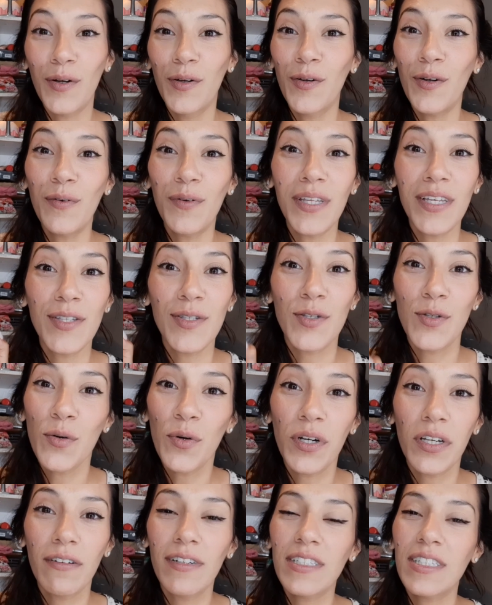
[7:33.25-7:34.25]
No olviden
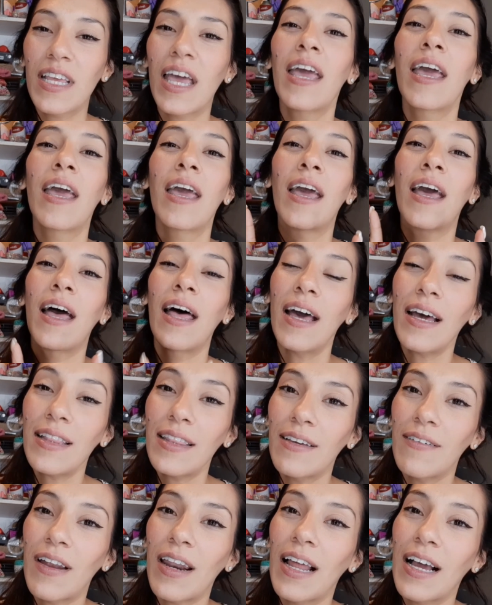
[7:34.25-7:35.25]
suscribirse,
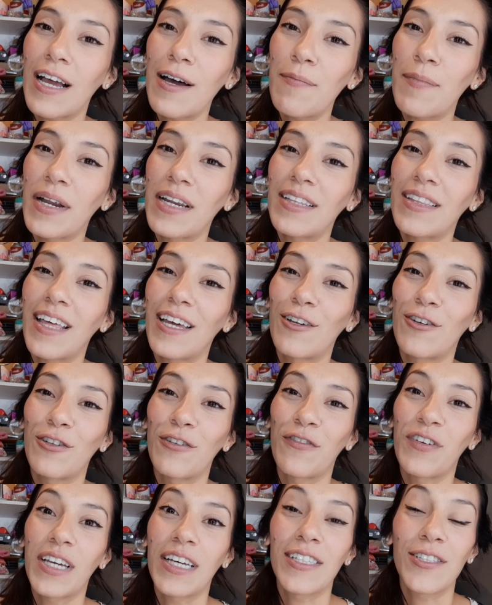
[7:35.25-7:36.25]
activar la campanita de
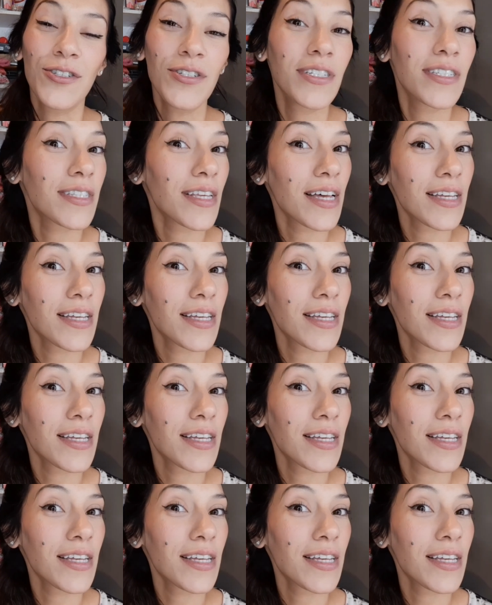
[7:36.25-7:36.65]
notificaciones,